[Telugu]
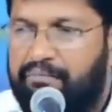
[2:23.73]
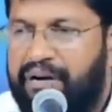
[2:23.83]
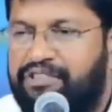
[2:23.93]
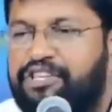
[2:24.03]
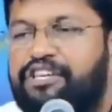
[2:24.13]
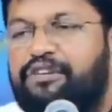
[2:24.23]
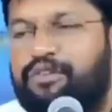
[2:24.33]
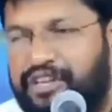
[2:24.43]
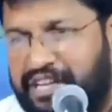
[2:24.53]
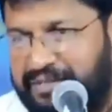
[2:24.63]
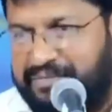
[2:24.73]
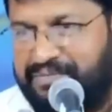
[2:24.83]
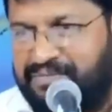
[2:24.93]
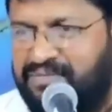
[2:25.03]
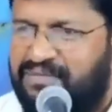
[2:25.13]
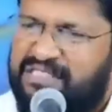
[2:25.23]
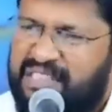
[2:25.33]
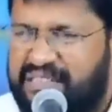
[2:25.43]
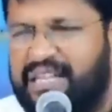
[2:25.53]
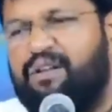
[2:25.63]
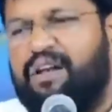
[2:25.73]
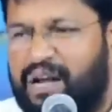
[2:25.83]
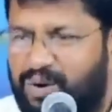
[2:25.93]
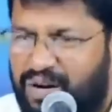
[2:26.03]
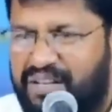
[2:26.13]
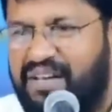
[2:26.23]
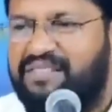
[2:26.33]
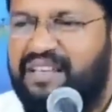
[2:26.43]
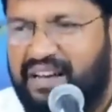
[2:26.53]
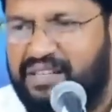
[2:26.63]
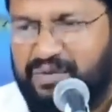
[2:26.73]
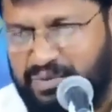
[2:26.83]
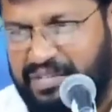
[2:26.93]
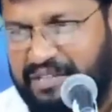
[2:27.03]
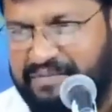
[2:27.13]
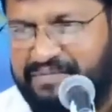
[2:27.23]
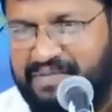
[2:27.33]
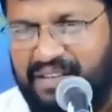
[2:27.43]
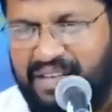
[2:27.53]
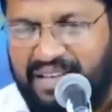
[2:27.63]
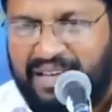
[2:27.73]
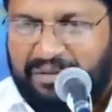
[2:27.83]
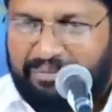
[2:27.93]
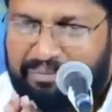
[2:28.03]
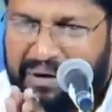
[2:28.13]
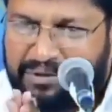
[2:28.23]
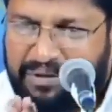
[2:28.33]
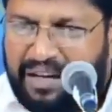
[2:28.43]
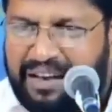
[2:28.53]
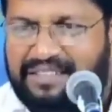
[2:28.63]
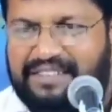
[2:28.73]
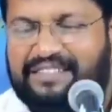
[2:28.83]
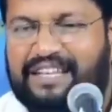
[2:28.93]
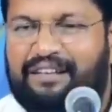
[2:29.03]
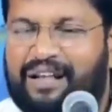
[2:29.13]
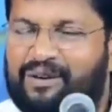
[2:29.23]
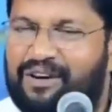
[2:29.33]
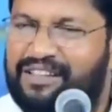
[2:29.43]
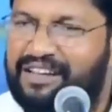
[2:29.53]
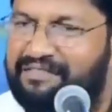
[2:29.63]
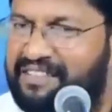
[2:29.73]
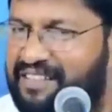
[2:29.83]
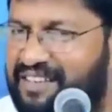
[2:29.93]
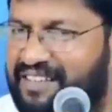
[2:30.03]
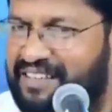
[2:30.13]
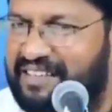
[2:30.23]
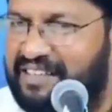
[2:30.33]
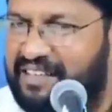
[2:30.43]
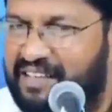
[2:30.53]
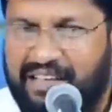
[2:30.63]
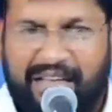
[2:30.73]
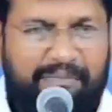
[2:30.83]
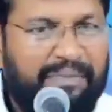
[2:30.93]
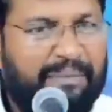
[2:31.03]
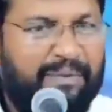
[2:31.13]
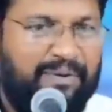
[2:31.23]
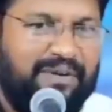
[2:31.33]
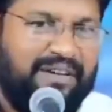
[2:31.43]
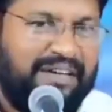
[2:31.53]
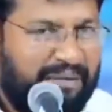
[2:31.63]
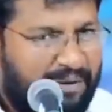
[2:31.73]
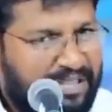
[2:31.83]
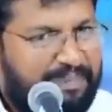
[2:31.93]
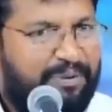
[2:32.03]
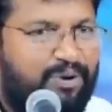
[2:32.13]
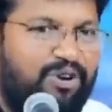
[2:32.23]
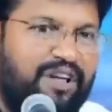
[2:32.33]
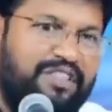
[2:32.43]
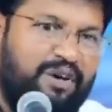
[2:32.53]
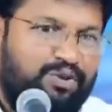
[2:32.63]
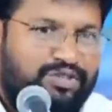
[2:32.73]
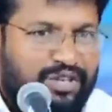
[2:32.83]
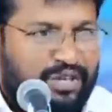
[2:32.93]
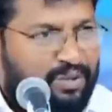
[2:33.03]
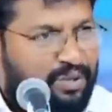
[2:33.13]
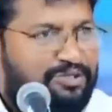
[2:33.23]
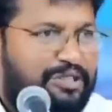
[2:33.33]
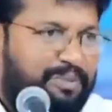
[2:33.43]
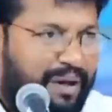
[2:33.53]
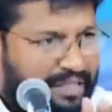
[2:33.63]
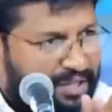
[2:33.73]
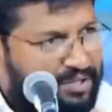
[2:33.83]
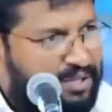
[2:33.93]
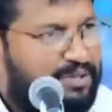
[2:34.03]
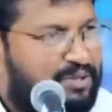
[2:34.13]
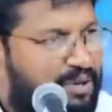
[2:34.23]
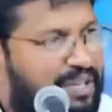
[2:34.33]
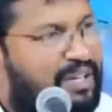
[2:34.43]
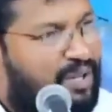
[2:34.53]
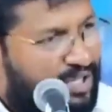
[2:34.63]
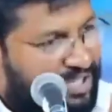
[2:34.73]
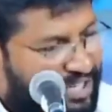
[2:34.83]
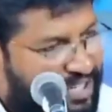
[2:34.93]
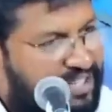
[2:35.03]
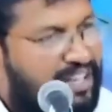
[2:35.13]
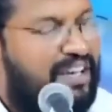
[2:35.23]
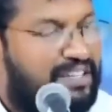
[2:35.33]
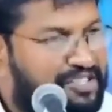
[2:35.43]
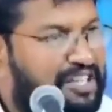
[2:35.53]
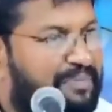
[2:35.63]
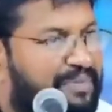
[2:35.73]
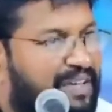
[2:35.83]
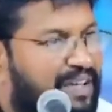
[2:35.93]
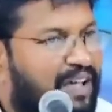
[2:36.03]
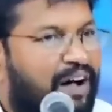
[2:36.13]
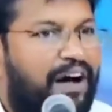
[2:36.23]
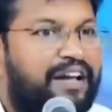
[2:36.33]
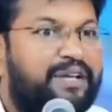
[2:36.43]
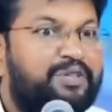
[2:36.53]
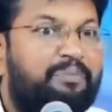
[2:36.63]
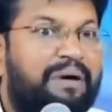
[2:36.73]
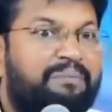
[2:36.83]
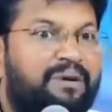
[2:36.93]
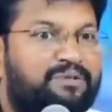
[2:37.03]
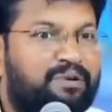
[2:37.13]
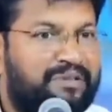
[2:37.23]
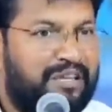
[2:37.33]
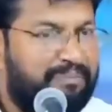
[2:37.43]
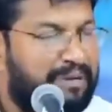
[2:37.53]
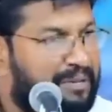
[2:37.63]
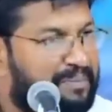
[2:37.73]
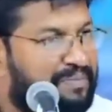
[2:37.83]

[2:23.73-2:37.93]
భక్తిహీనులకి సంతానం లేకుండా చేస్తే అర్థం ఉంది భక్తురాలికి సంతానం లేకుండా చేయటం ఏంది పాపం క్రమం తప్పకుండా దేవుని సన్నిధికి వచ్చి ప్రార్థన చేసుకొని కృతజ్ఞతలు చెల్లించి ఆయన ఎందు భయభక్తులు నిలిపి